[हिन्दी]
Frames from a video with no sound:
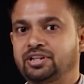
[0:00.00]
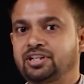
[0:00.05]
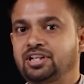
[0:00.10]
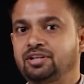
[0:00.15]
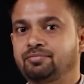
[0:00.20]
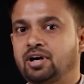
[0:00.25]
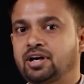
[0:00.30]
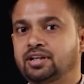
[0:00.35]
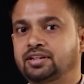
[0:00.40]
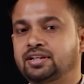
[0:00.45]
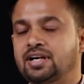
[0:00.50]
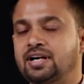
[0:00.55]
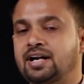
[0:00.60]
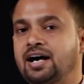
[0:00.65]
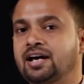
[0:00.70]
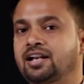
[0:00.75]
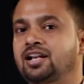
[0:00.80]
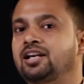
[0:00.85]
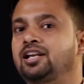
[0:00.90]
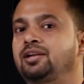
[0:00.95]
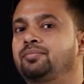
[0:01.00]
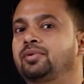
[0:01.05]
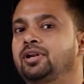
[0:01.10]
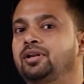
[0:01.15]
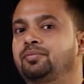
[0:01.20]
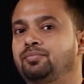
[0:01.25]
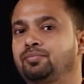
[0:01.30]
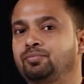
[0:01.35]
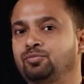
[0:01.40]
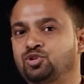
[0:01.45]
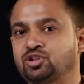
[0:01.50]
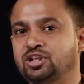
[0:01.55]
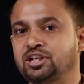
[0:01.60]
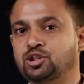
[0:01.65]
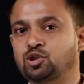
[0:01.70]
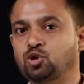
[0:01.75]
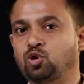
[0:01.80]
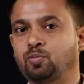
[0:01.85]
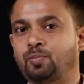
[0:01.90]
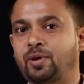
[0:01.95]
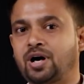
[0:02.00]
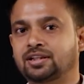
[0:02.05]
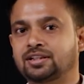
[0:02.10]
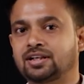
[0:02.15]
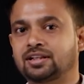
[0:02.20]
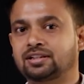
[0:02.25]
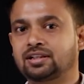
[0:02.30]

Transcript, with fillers: तीन वक्त का खाना ही बड़ी मुश्किल से हो पाता